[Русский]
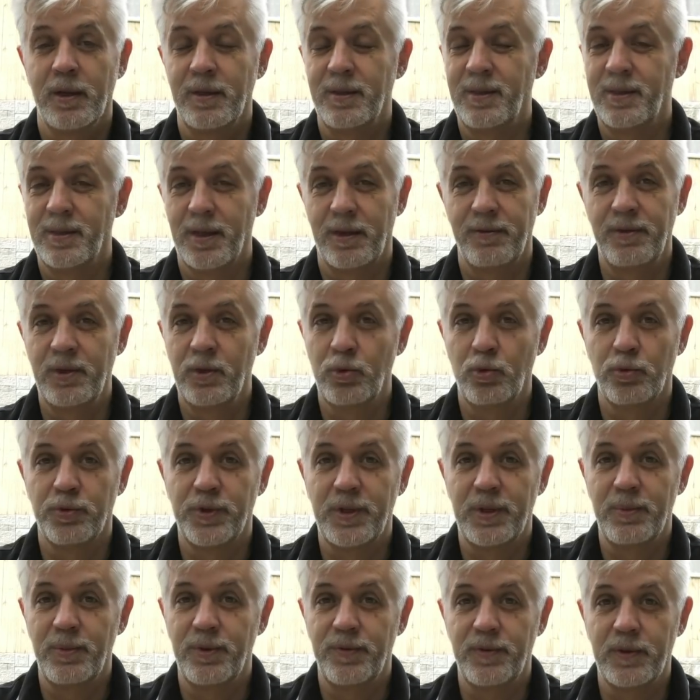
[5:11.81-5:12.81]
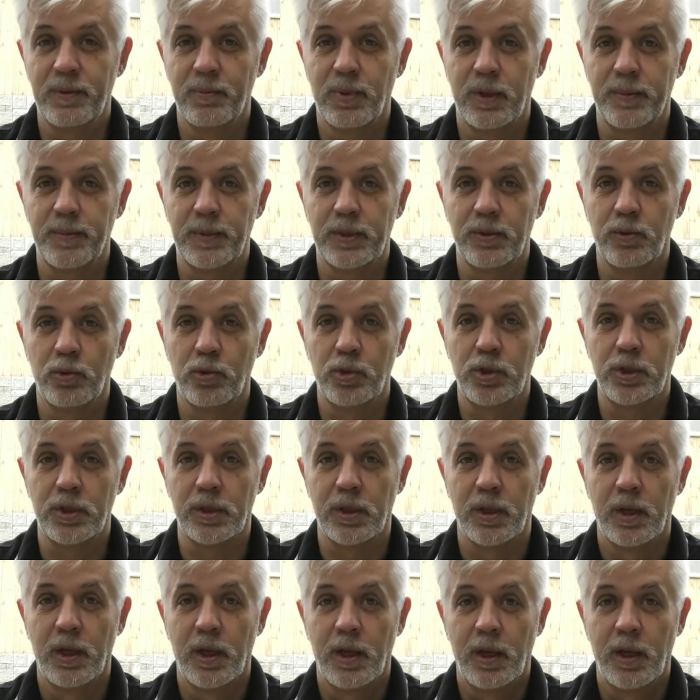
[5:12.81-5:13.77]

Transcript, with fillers: Ненавижу всеми фибрами души.